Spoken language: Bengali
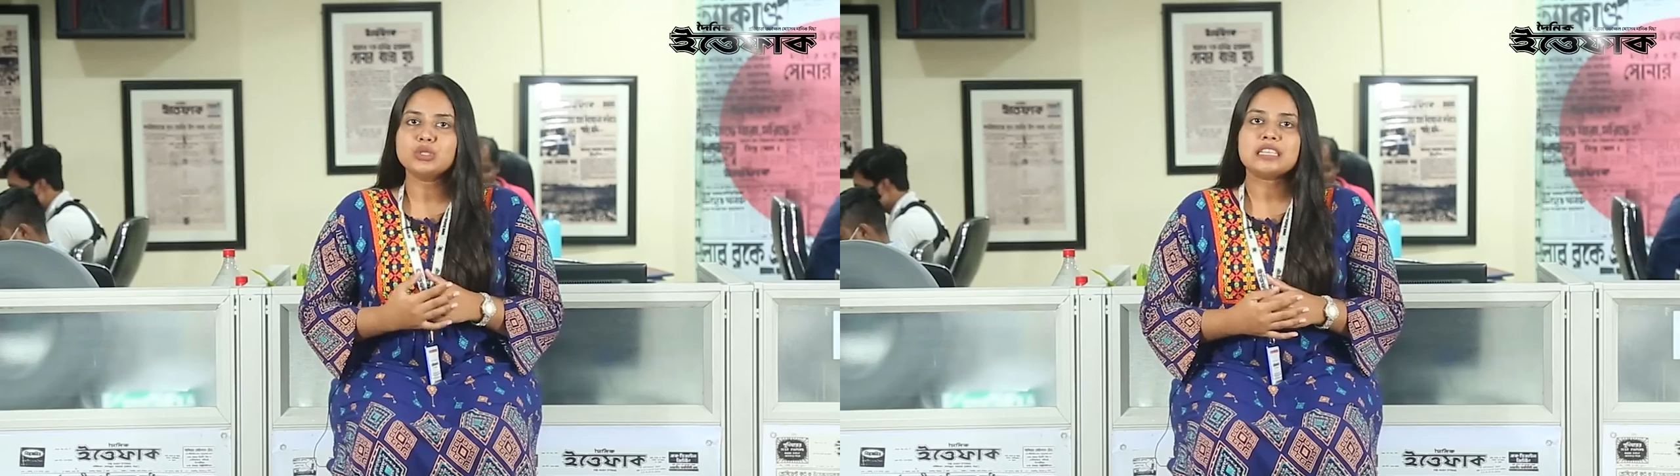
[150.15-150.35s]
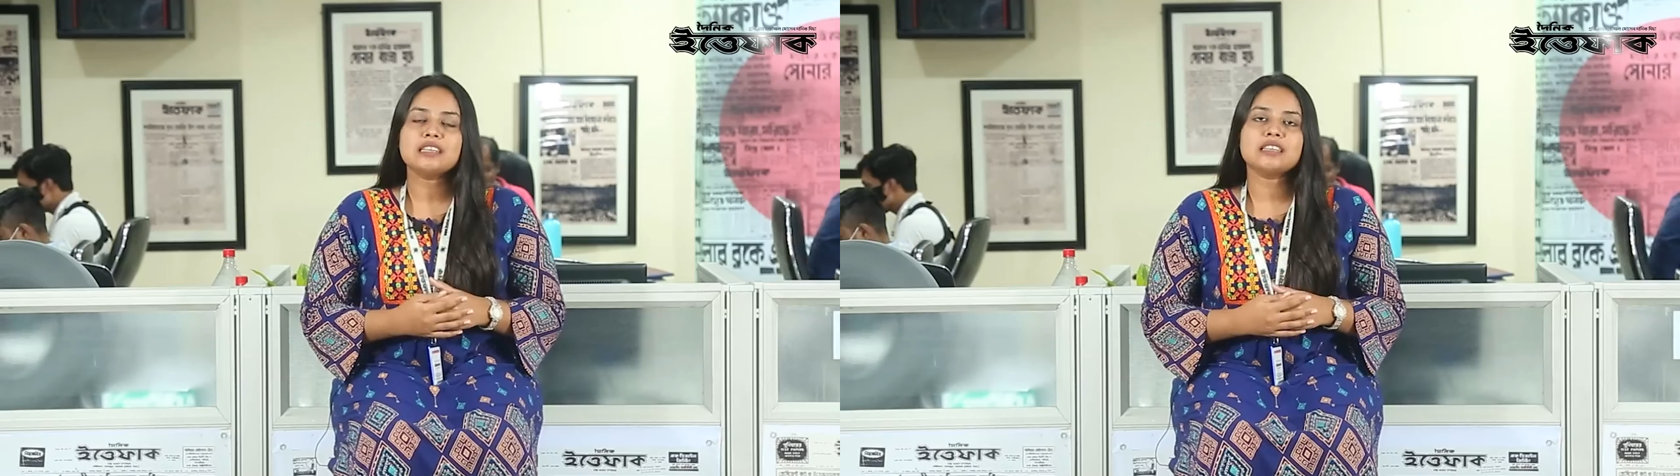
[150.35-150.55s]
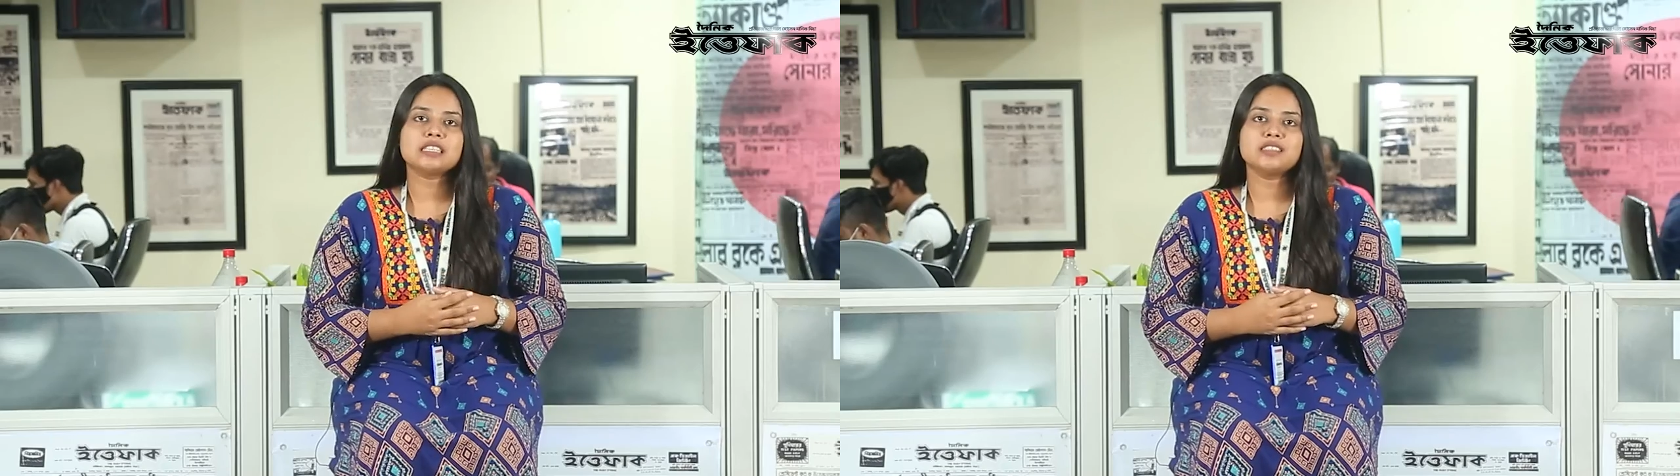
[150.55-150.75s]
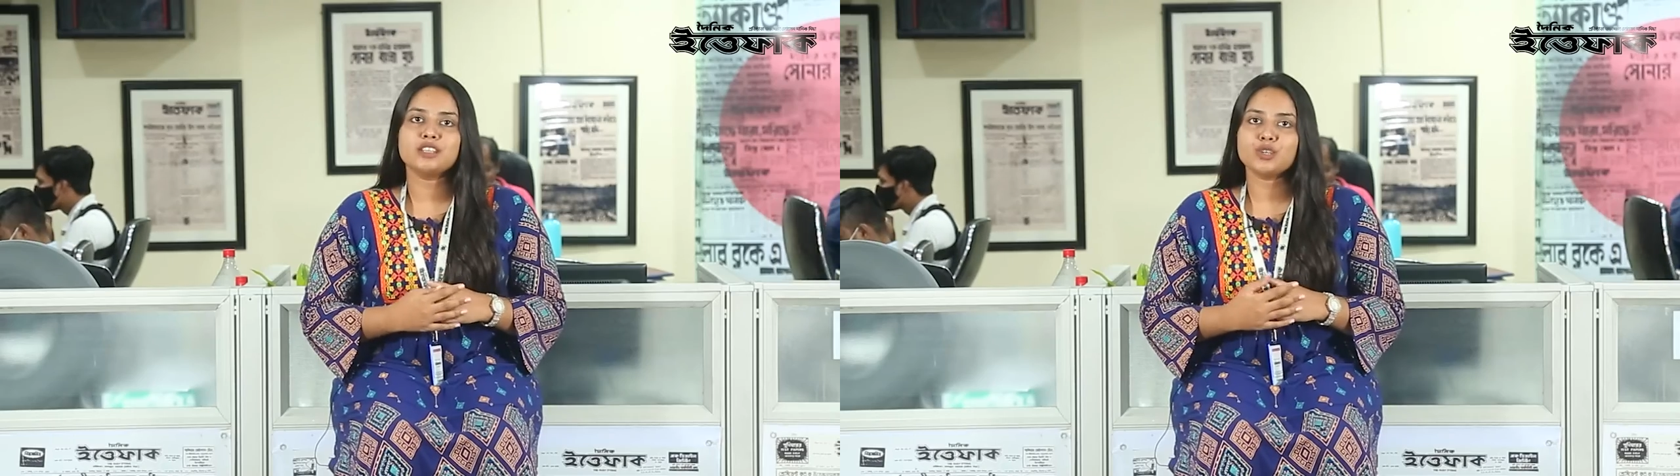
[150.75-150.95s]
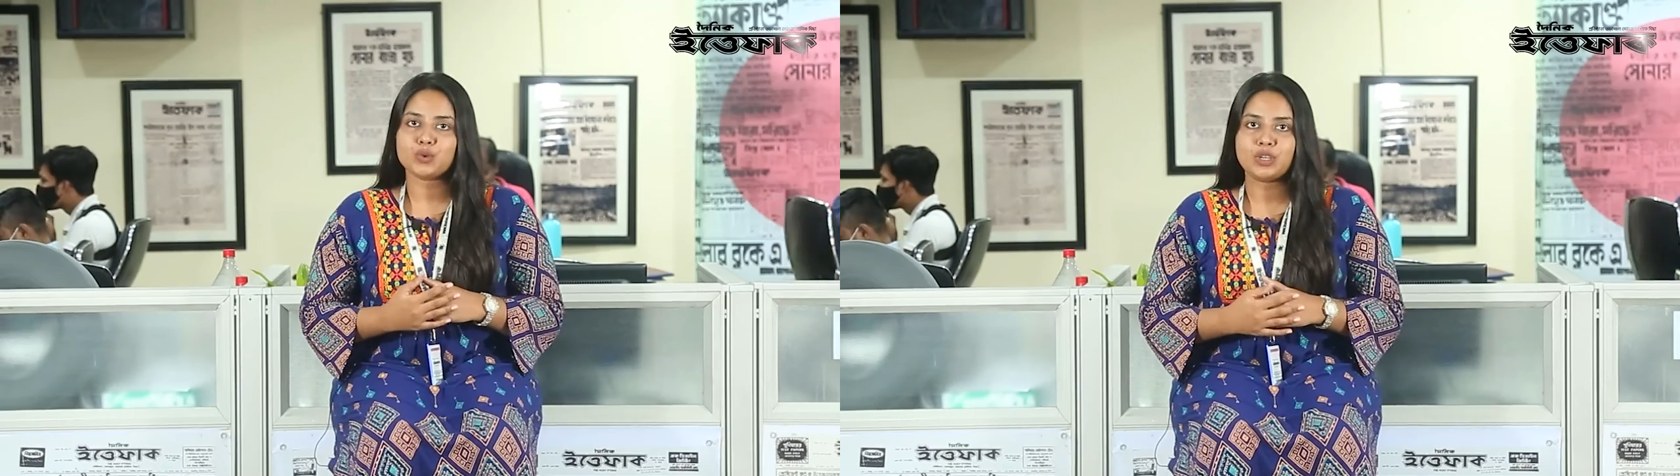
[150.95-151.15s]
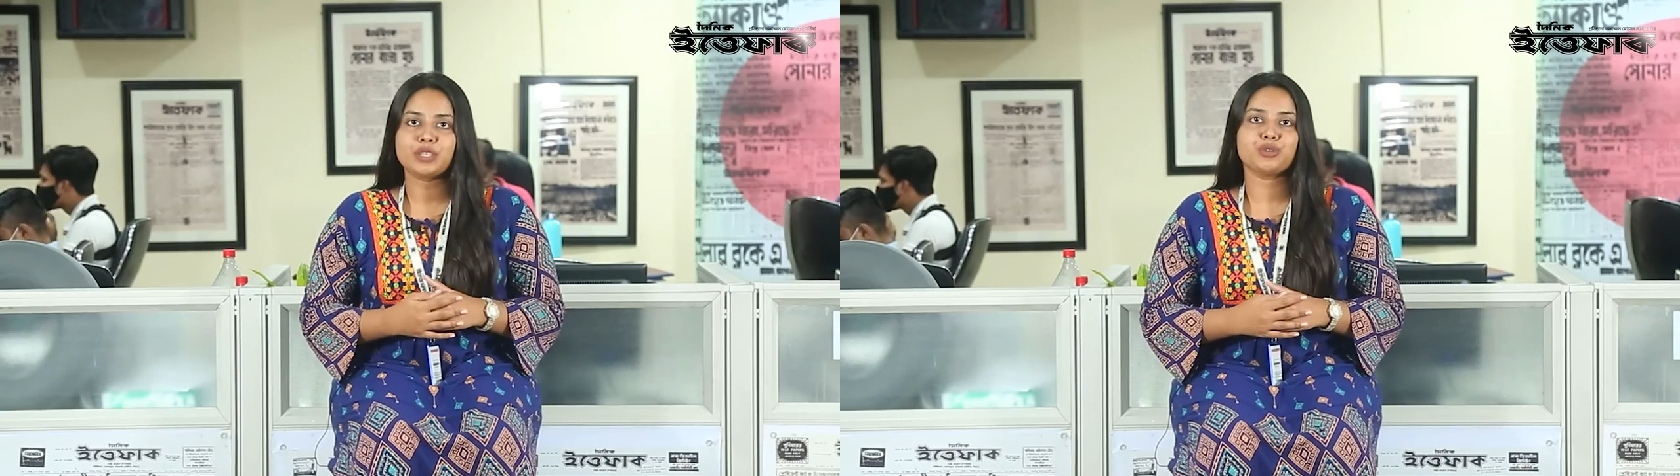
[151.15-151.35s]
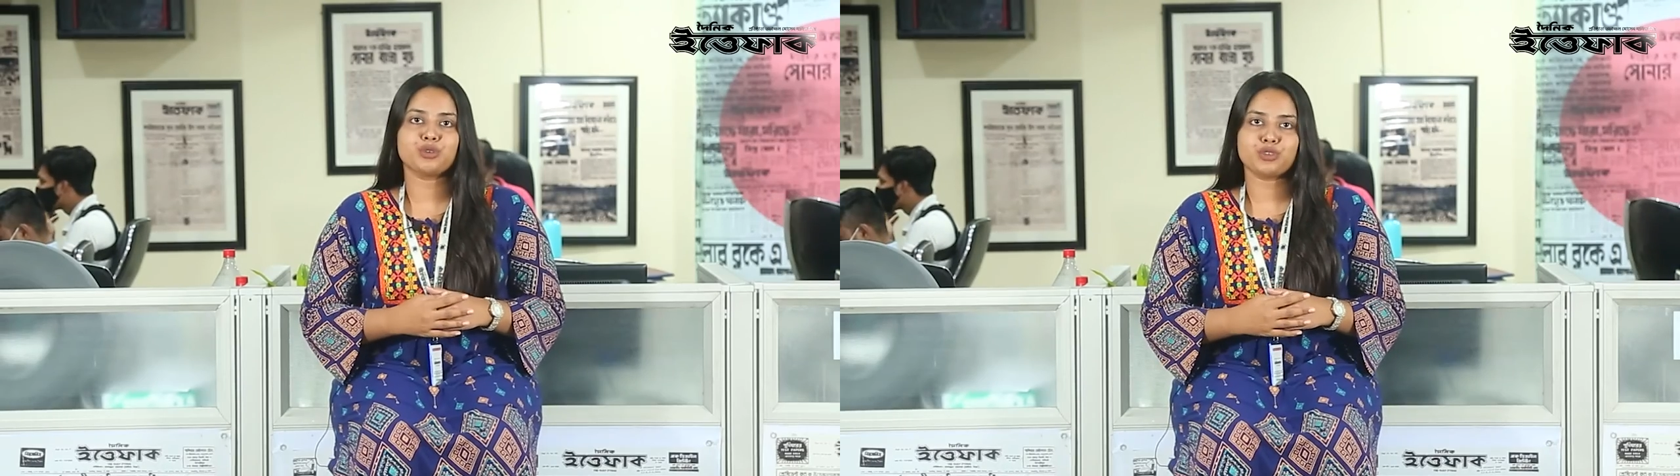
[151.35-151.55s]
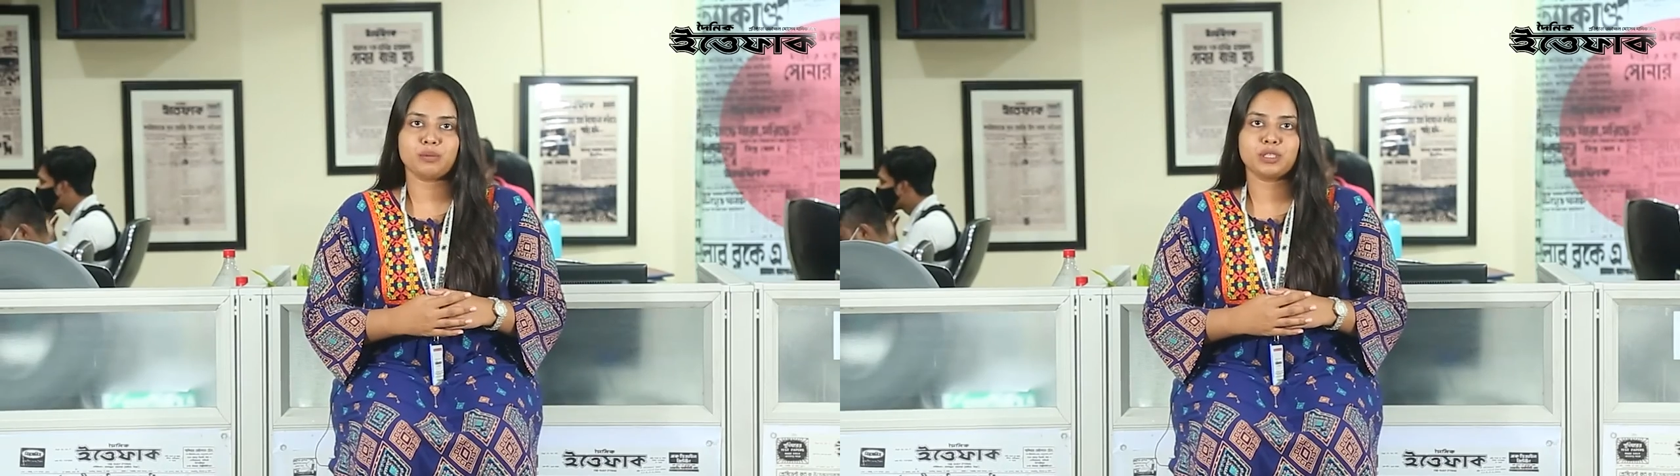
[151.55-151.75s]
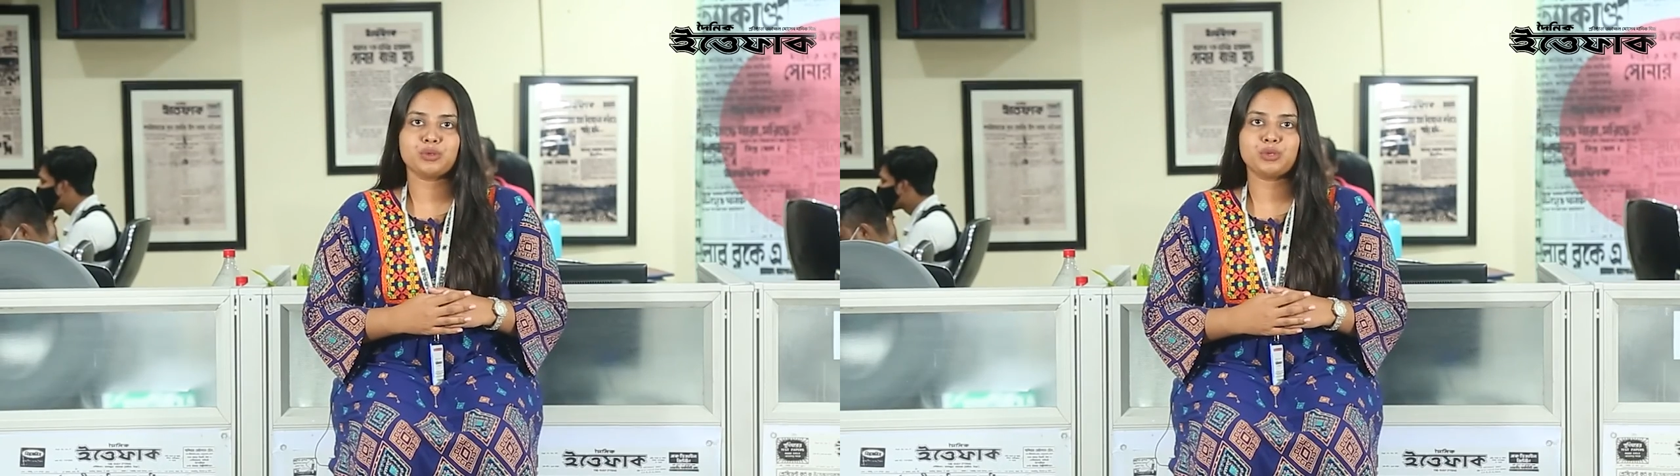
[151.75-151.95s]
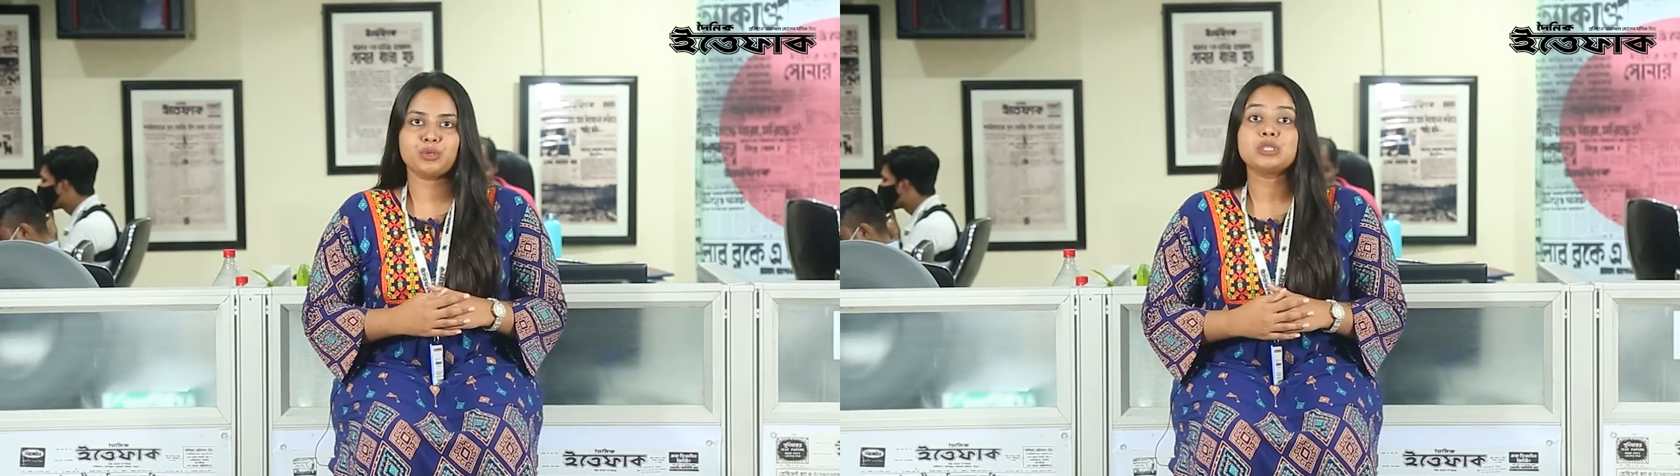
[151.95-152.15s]
শুনছিলেন আজকের দিনের উল্লেখযোগ্য
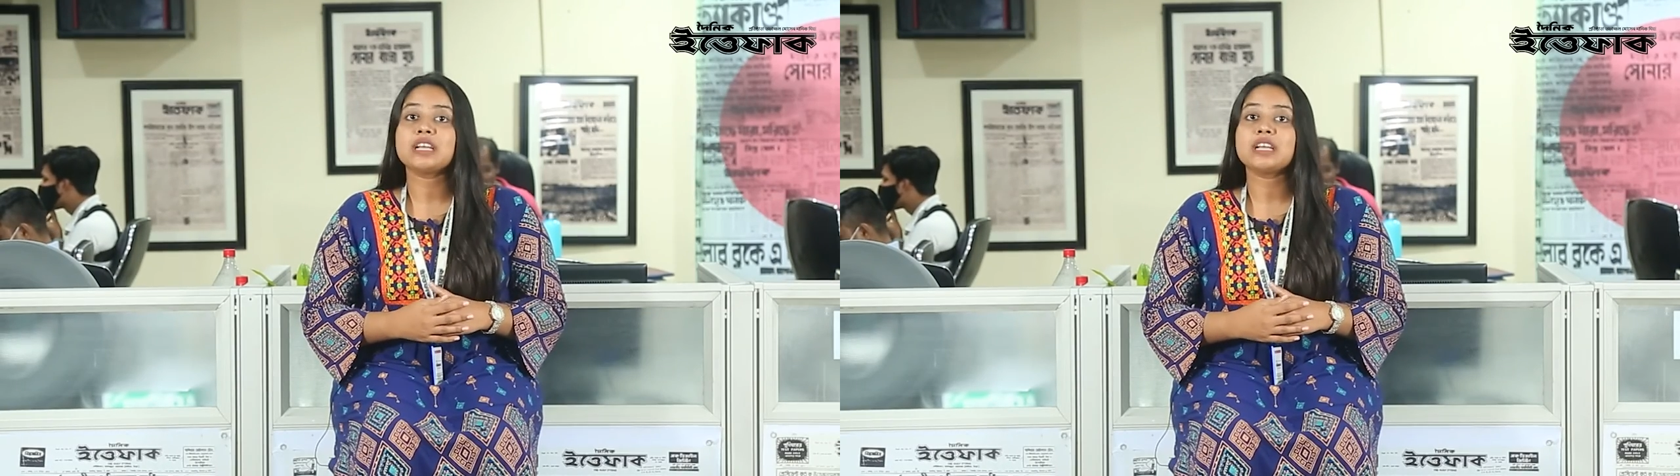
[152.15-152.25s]
সংবাদগুলো